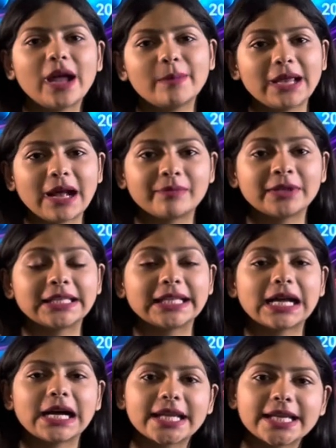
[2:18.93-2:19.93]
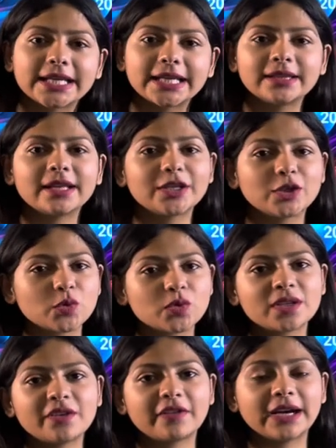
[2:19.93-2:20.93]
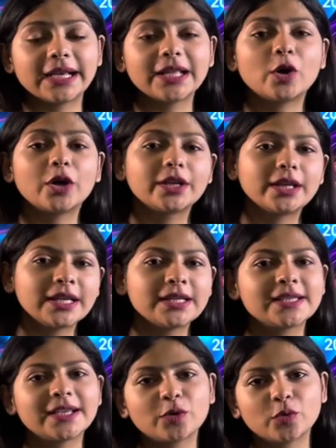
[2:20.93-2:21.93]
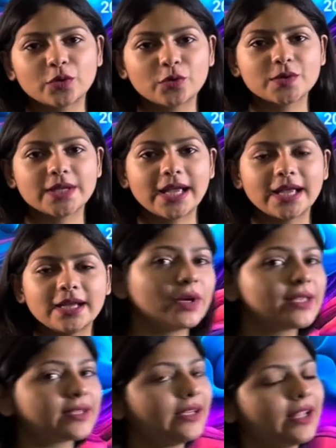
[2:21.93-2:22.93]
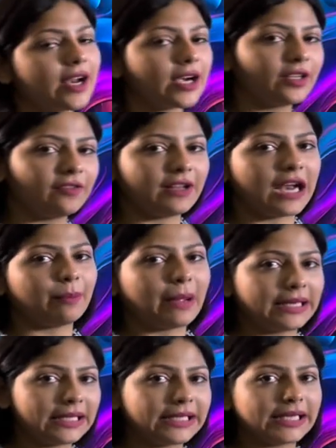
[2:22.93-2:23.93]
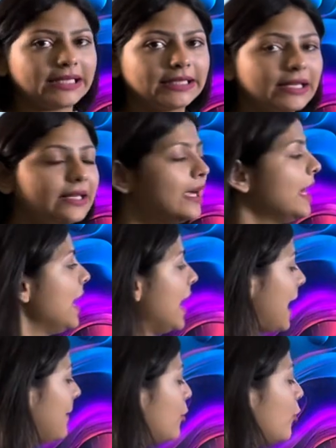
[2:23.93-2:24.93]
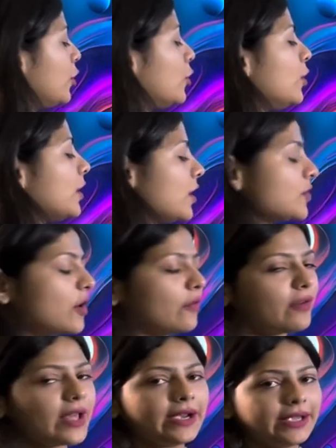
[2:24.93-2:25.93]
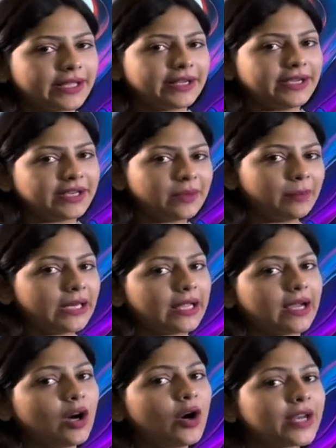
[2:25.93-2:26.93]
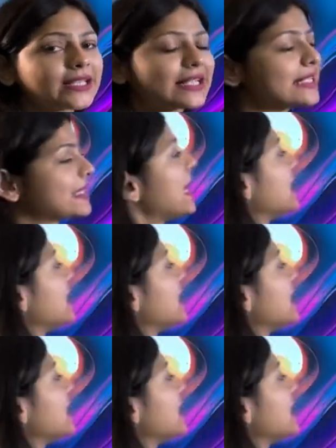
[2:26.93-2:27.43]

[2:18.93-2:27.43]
भी आपने देखा कि कितना यूज़र फ्रेंडली और ईजी टू यूज़ है इस इंटरक्टिव फ्लैट पैनल के अंदर आपको नोट का सॉफ्टवेयर इंटीग्रेटेड मिलेगा और इसके साथ